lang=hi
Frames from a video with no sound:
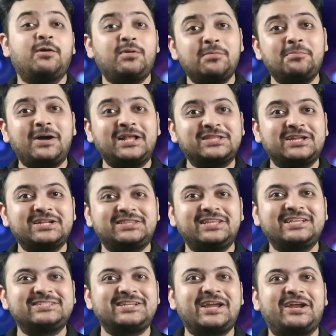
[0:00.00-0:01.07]
अब हम बात करते
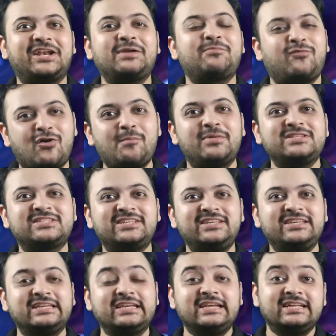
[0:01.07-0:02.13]
हैं इस रैकेट की परफॉर्मेंस
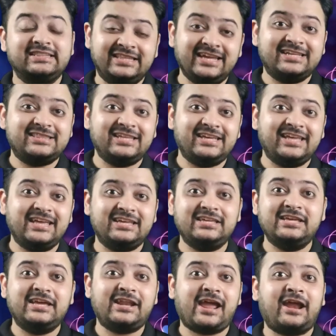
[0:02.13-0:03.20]
की देखते हैं कि
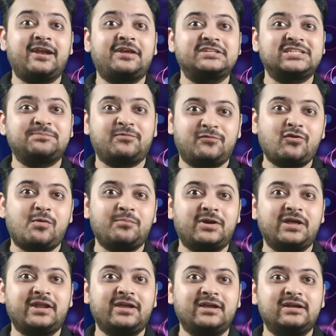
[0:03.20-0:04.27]
ये रैकेट कैसा परफॉर्म
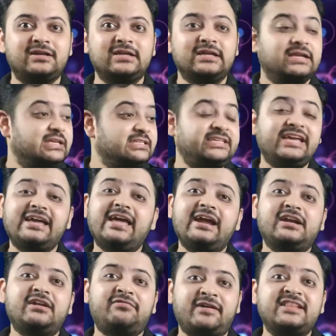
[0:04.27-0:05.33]
करेगा ये है
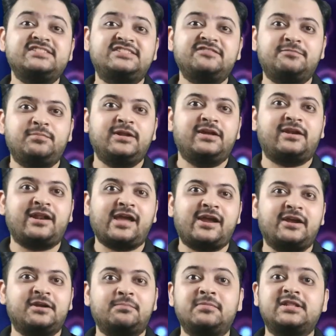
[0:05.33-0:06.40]
एक डिफेंसिव प्लेयर
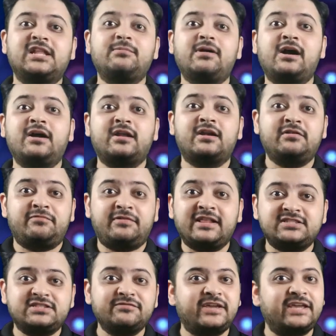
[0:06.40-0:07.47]
रैकेट मतलब अगर
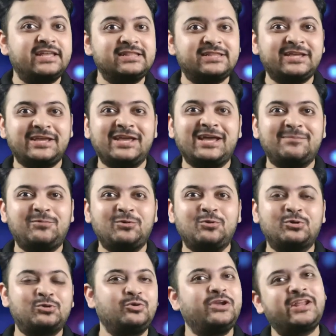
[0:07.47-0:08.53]
डिफेंसिव खेलते हैं आप
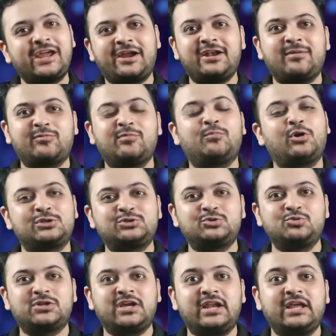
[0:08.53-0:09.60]
लोग तो ये रैकेट आपको बहुत
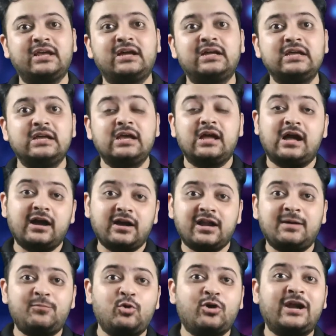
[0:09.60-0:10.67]
सूट करेगा अगर
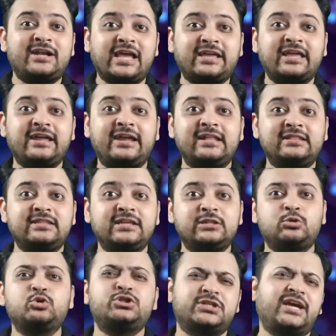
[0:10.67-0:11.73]
आप लोग अटैकिंग खेलते हैं
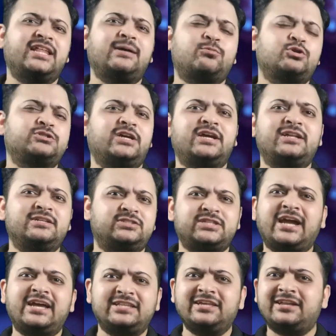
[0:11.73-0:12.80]
तो शायद आपको
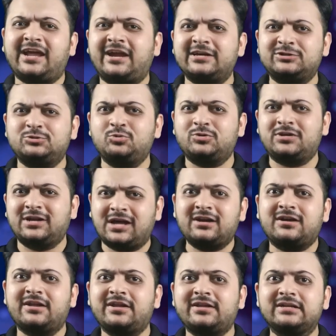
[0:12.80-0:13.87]
शायद ये रैकेट सूट ना
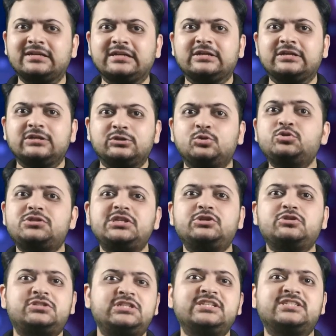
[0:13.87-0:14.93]
करे दूसरी जो
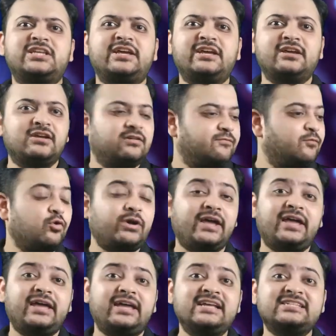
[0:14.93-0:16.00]
चीज़ है वो
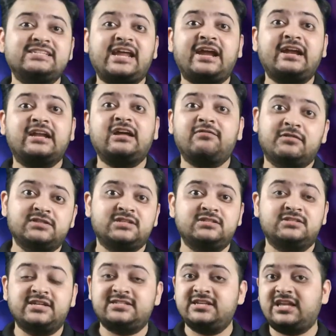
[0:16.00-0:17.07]
है इस रैकेट का वजन
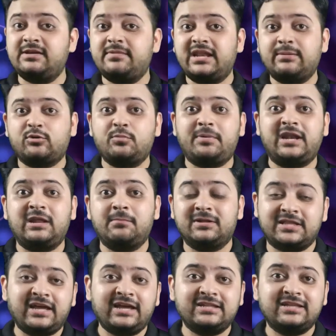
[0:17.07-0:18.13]
जैसे कि मैंने आपको पहले
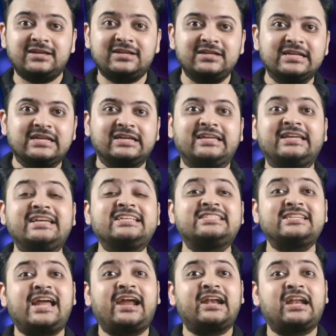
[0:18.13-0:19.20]
बताया था कि इस
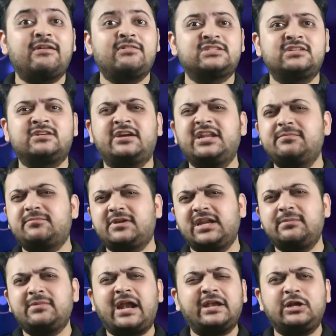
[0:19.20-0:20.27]
रैकेट का वजन करीब
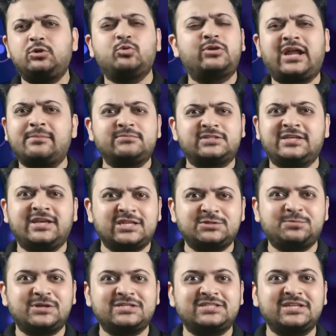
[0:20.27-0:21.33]
करीब 92 ग्राम्स के
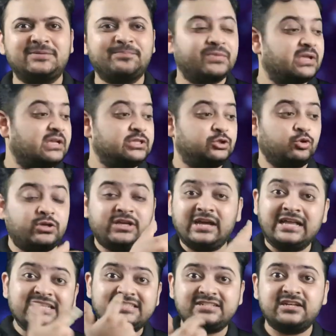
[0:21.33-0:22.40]
आसपास है जो कि
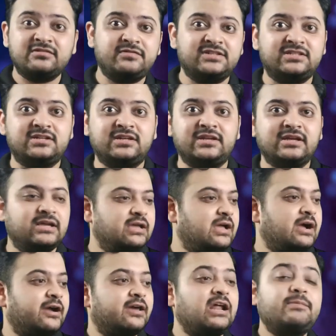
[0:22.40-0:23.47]
अनस्टंग वजन है
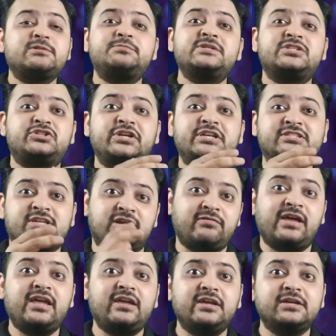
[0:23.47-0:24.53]
अगर आप इसमें स्ट्रिंग्स
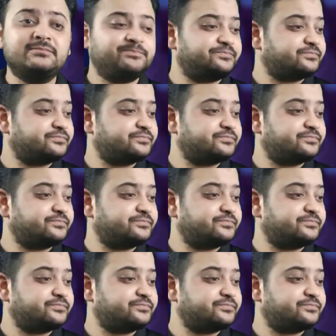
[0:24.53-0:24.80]
करवाएंगे